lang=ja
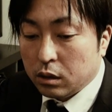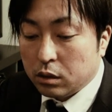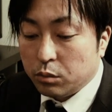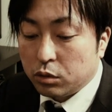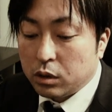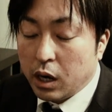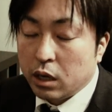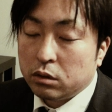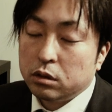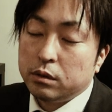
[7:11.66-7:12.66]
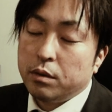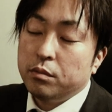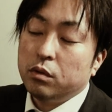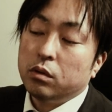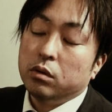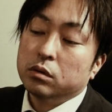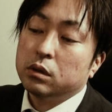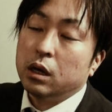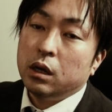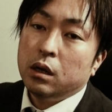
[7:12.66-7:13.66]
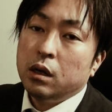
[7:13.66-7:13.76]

でも帰りの車ももうこんな